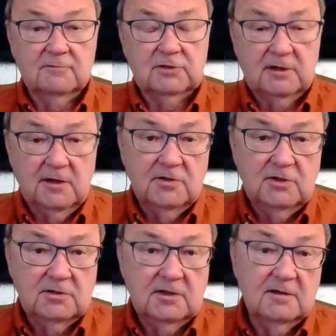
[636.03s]
А вторая
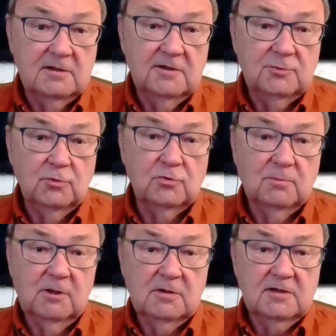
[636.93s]
нитка, она идет до
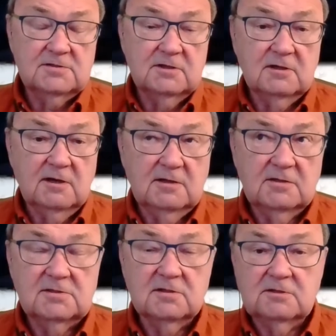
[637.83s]
болгарской границы,